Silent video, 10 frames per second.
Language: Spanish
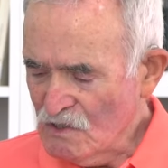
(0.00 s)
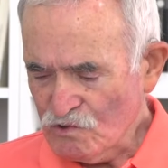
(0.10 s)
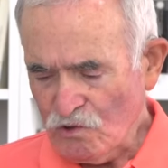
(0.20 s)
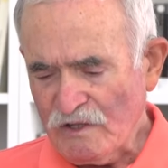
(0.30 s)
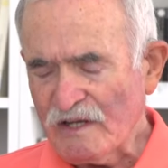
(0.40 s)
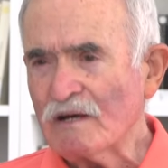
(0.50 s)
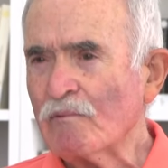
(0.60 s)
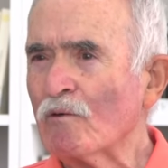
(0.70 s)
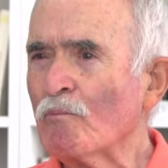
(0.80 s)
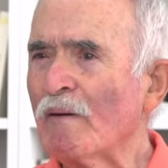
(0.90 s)
solían
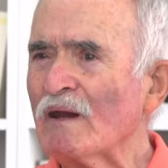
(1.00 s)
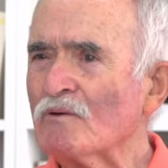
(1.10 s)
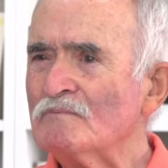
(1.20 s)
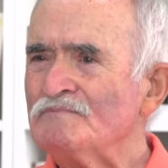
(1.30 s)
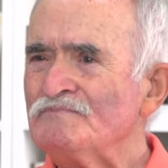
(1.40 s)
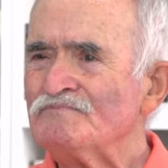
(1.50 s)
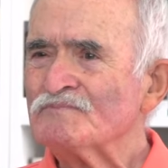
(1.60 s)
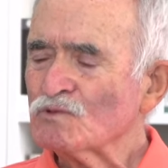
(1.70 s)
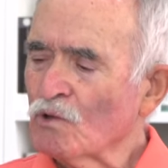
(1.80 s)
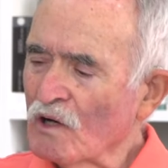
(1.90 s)
llevar un palo
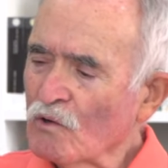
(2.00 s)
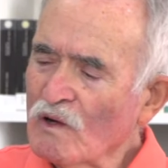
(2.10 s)
con el